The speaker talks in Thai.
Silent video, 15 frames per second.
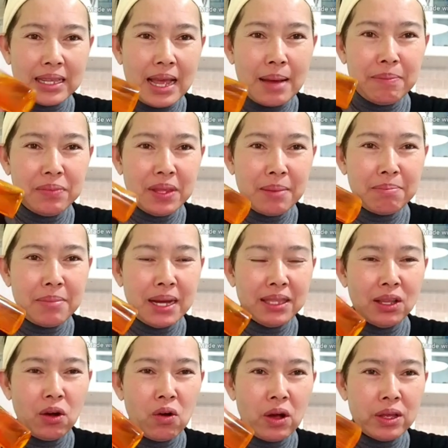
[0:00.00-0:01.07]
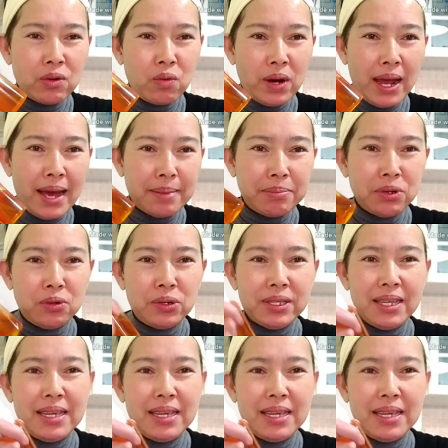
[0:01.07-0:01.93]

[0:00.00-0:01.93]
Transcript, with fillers: ทำน้ำมันออยล์กุหลาบโรส